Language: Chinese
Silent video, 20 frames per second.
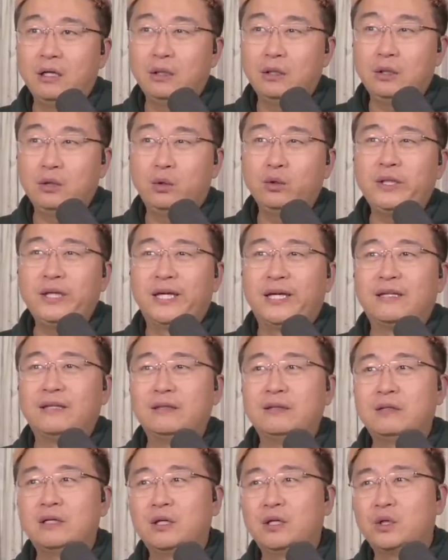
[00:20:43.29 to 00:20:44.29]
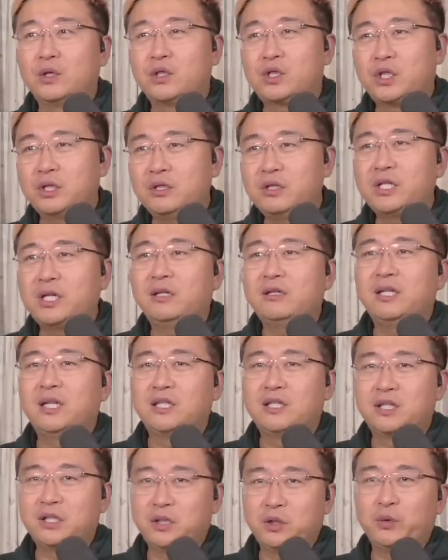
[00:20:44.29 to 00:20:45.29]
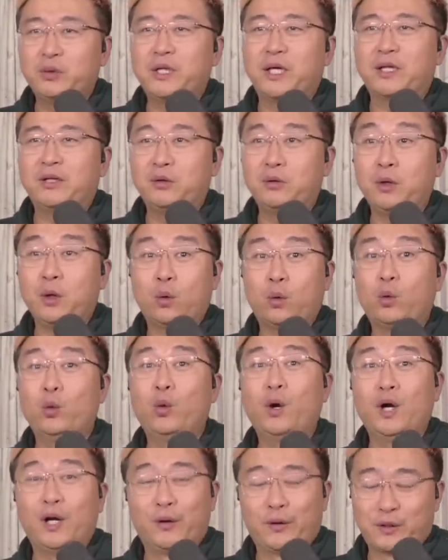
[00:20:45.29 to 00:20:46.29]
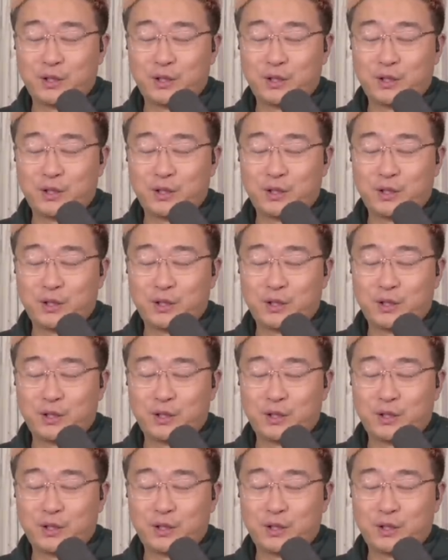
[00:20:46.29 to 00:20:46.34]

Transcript: 有点伸张的，真的有点有点过了，